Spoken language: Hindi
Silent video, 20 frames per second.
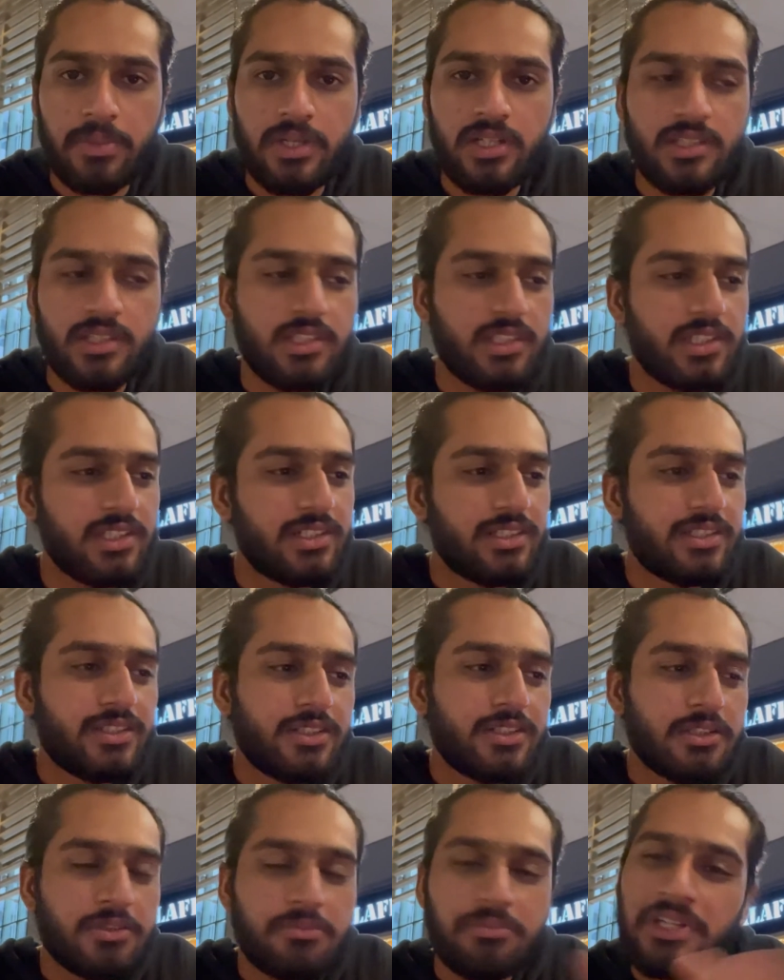
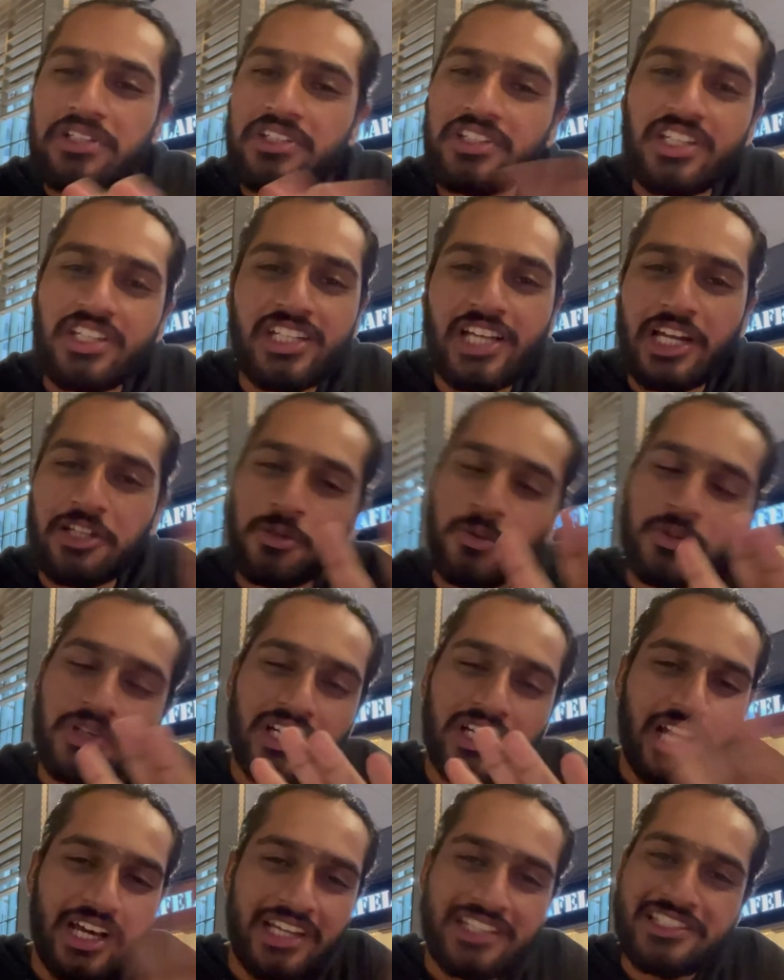पर मैं जिधर जाता हूँ
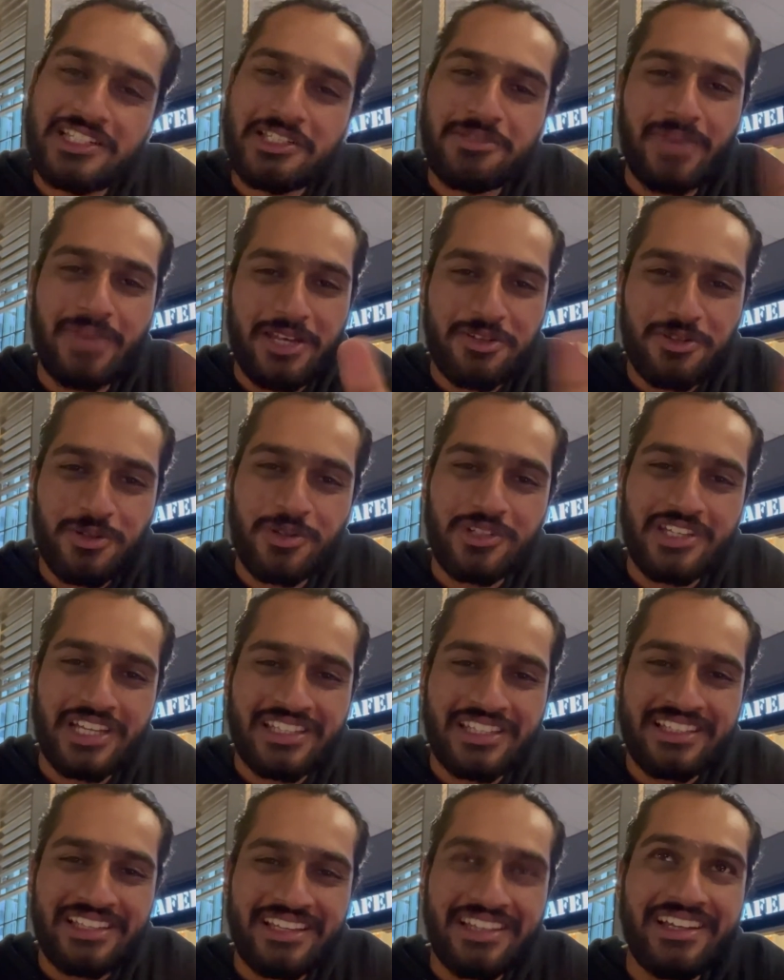उनके हर चीज़ बेस्ट हो
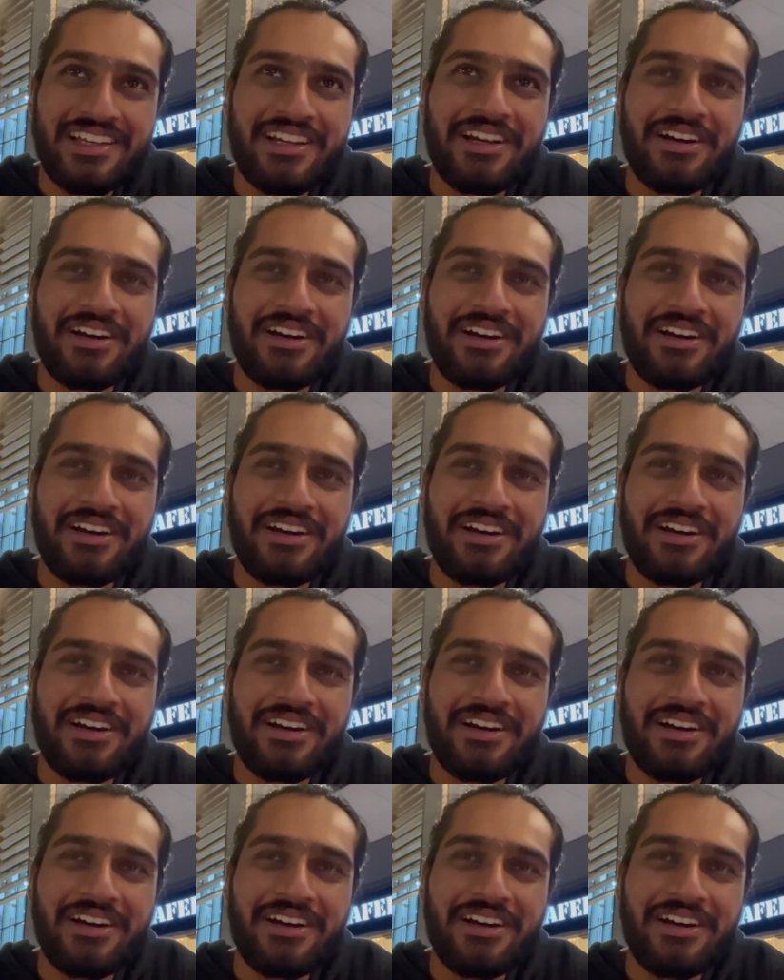जाती है